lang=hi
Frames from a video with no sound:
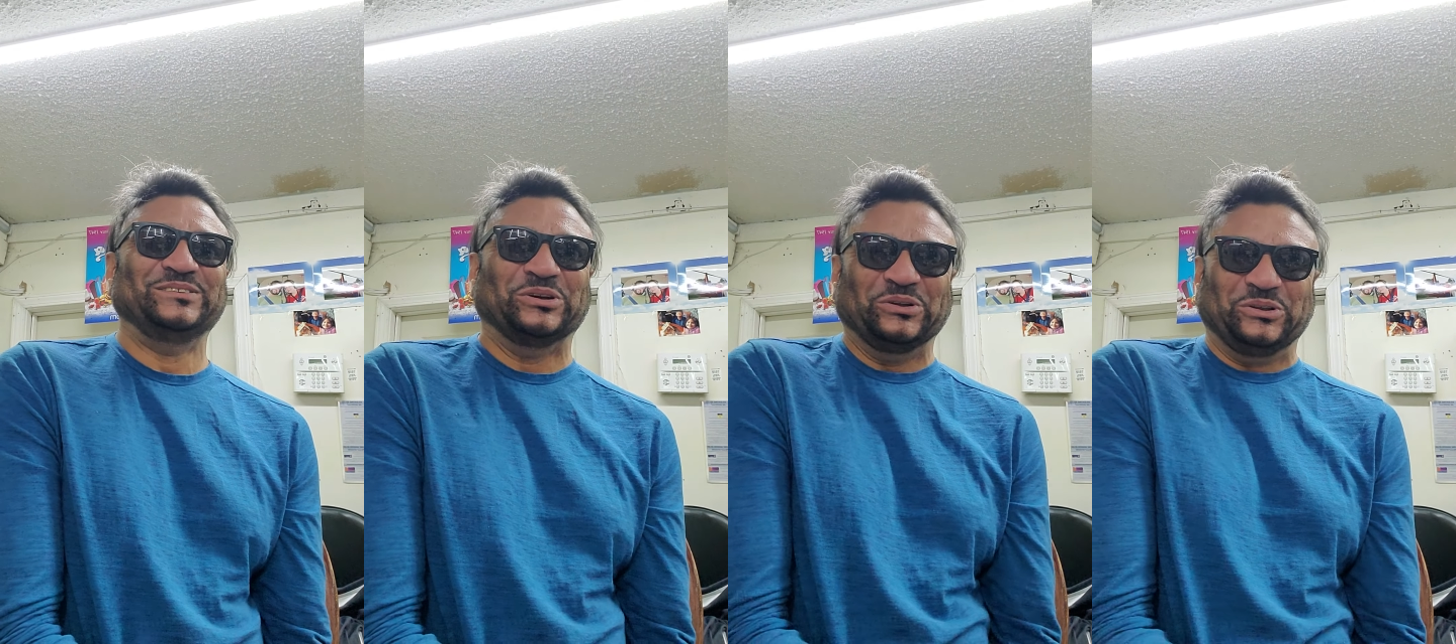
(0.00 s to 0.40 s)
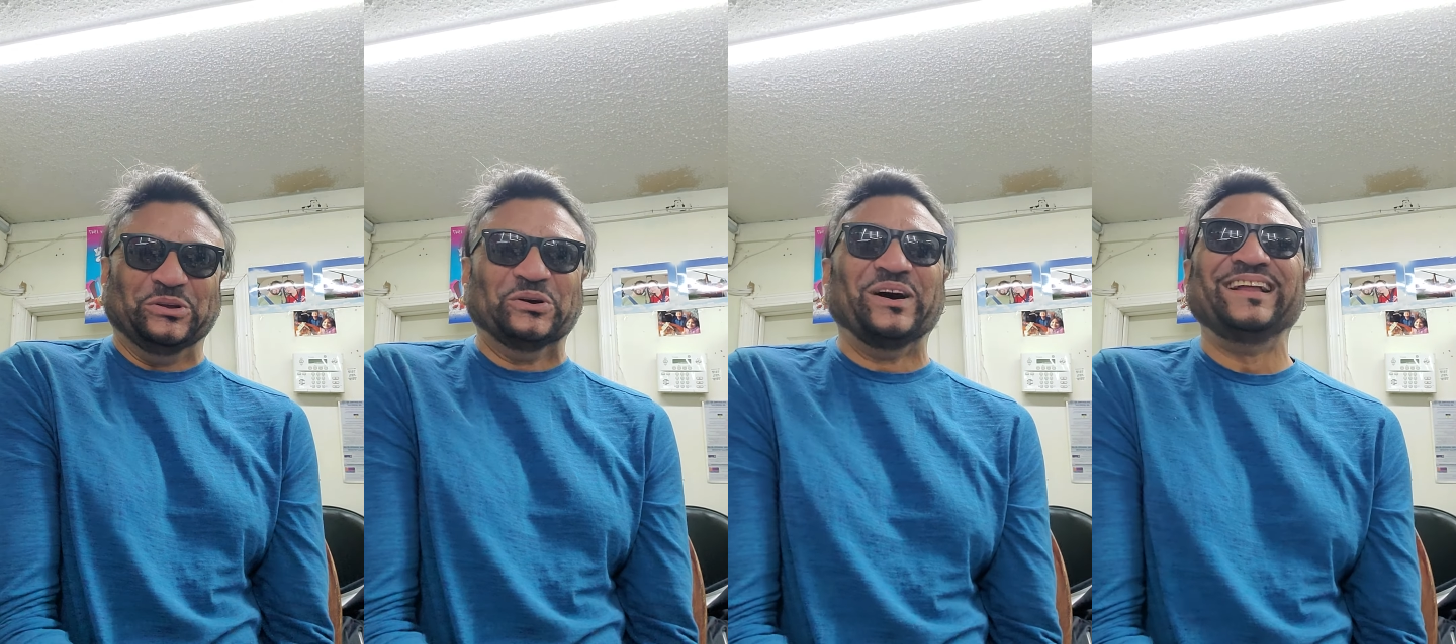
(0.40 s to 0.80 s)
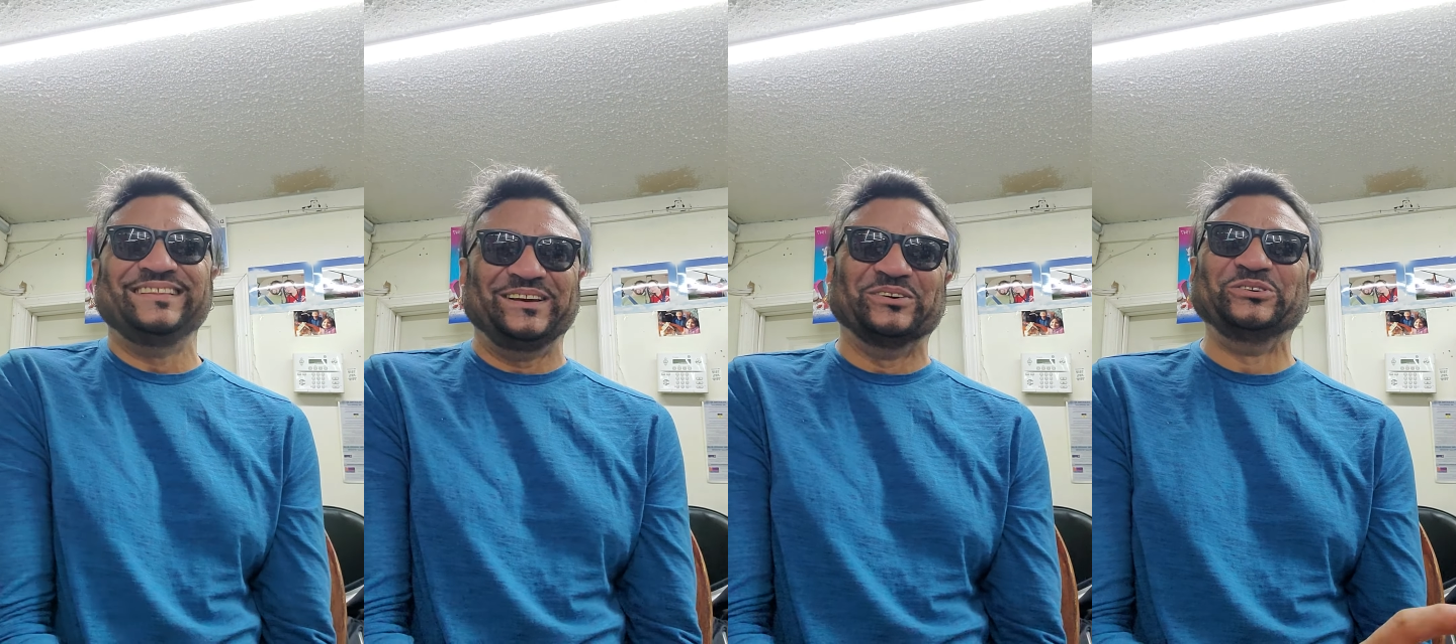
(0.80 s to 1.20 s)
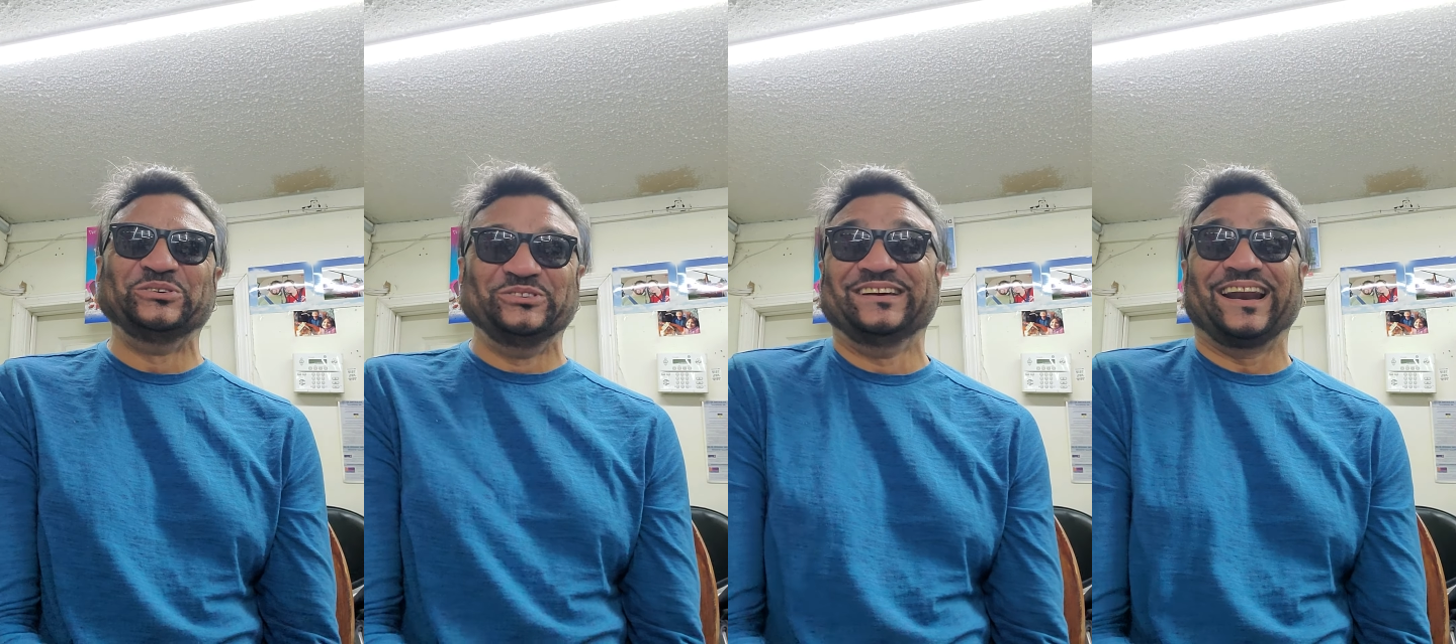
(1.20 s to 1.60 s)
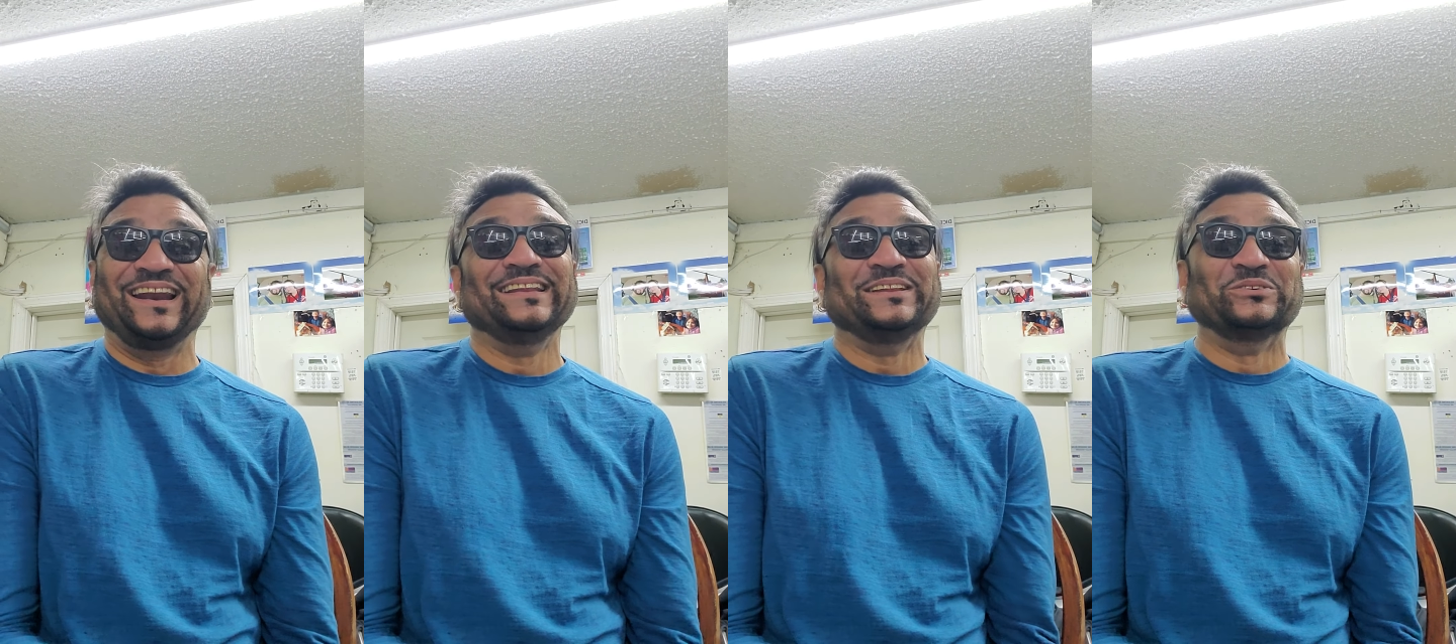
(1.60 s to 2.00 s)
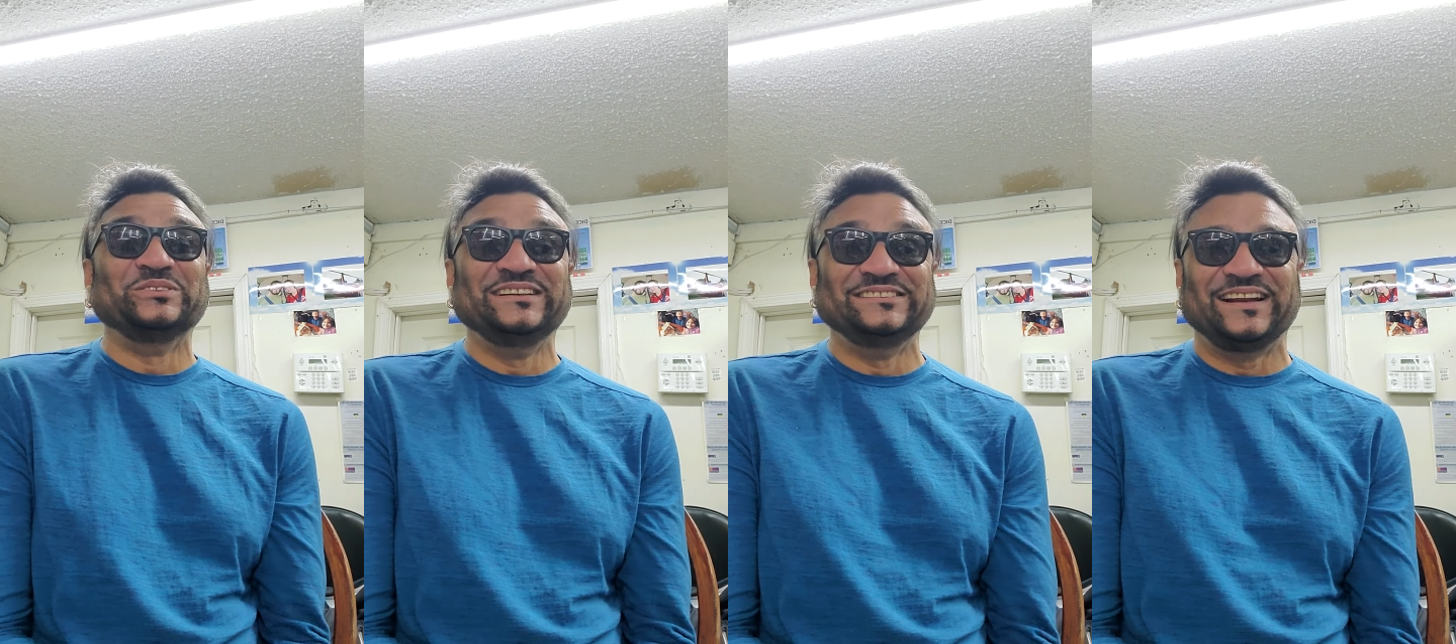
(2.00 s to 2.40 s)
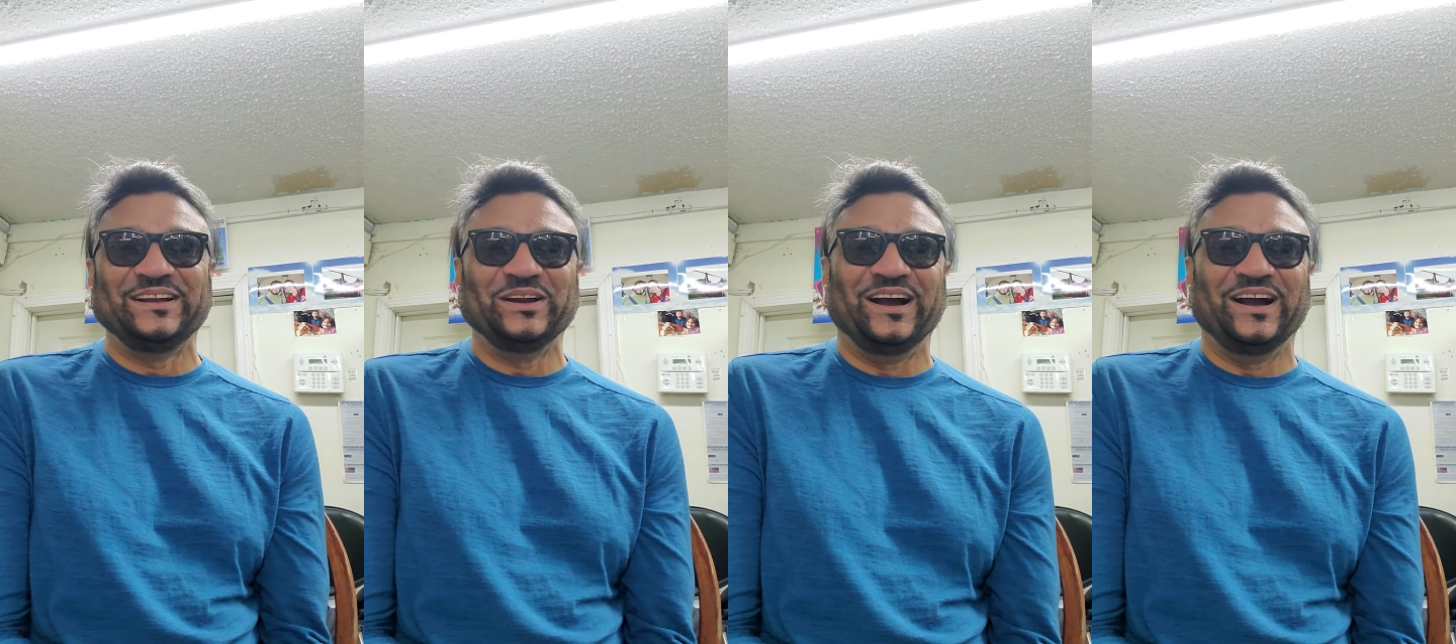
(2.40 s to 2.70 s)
जो दो तो आते वो यूज कर लेता हूँ तीसरा